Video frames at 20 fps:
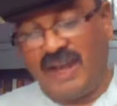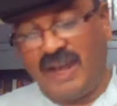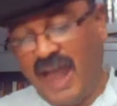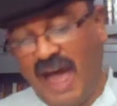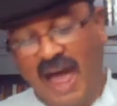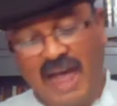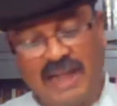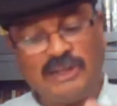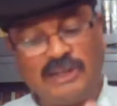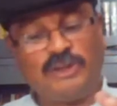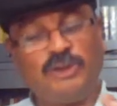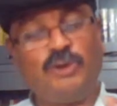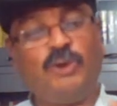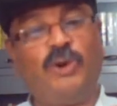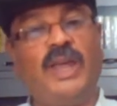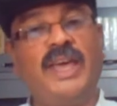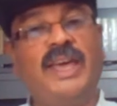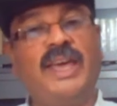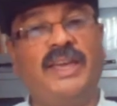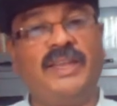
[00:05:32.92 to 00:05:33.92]
लाल
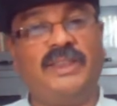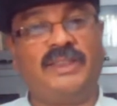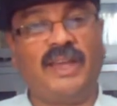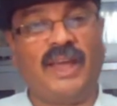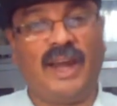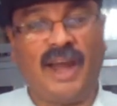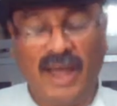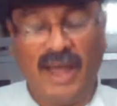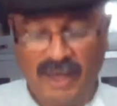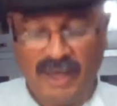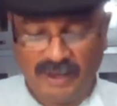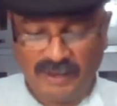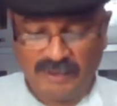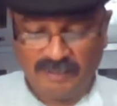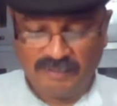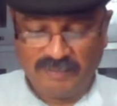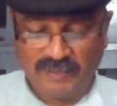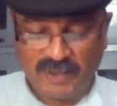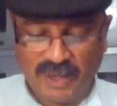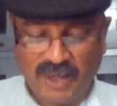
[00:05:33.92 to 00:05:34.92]
जोड़े की तरह
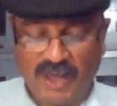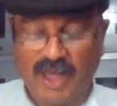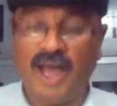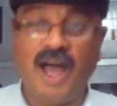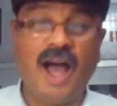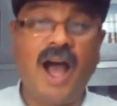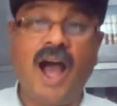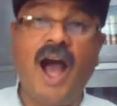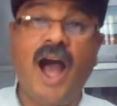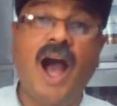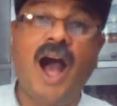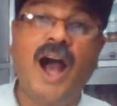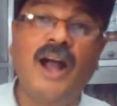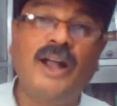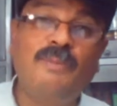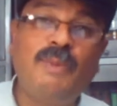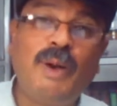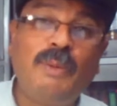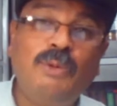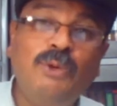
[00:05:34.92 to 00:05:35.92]

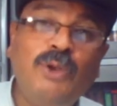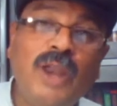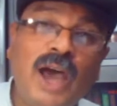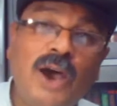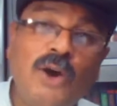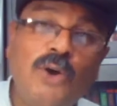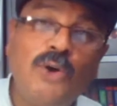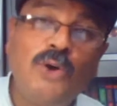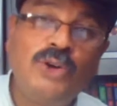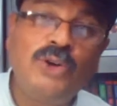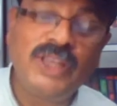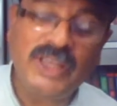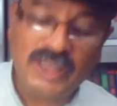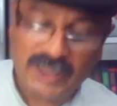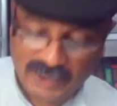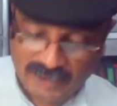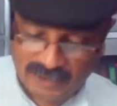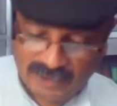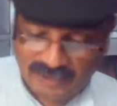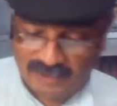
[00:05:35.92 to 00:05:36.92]
आग बबूला हो उठी
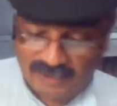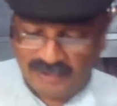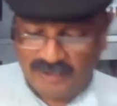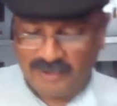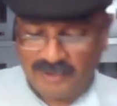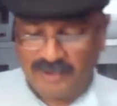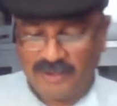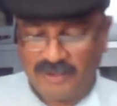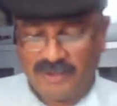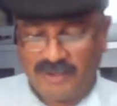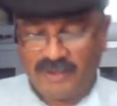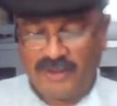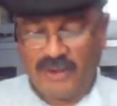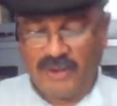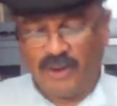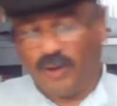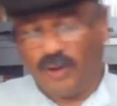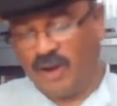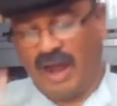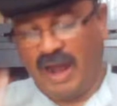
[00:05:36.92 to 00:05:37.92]

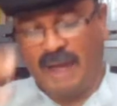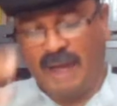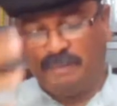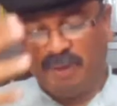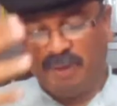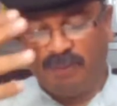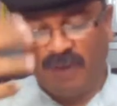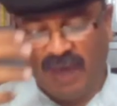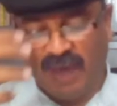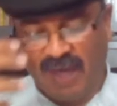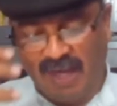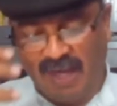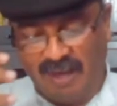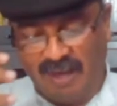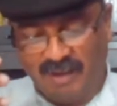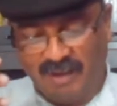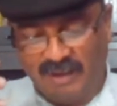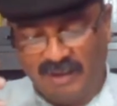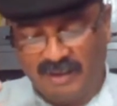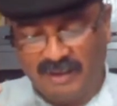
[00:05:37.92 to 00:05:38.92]
और आप ही बिया
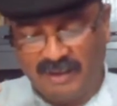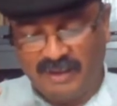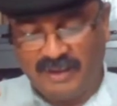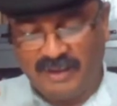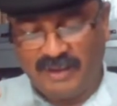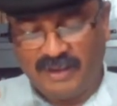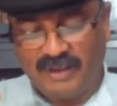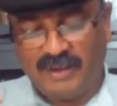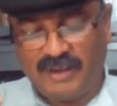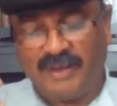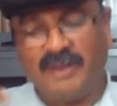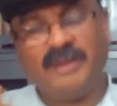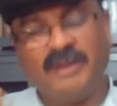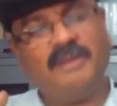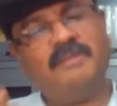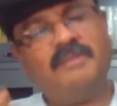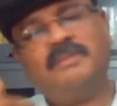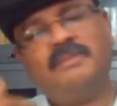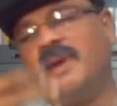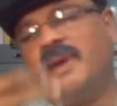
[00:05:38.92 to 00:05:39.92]

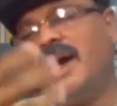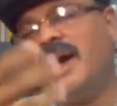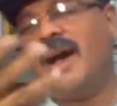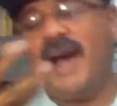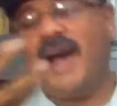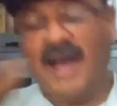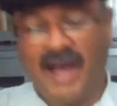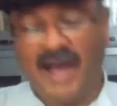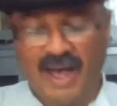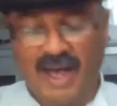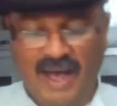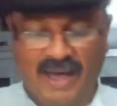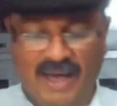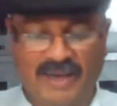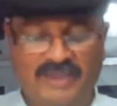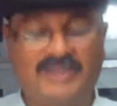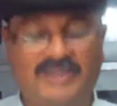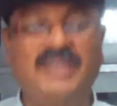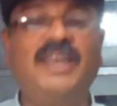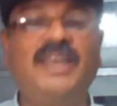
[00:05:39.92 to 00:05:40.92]

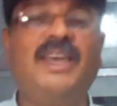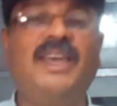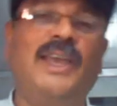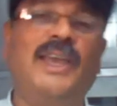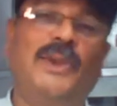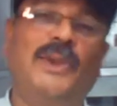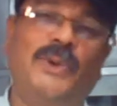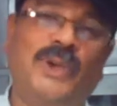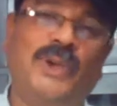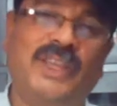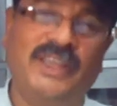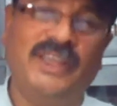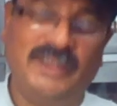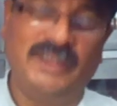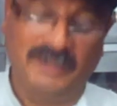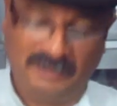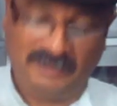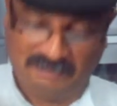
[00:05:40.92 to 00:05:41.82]
बाहर सी खिल उठी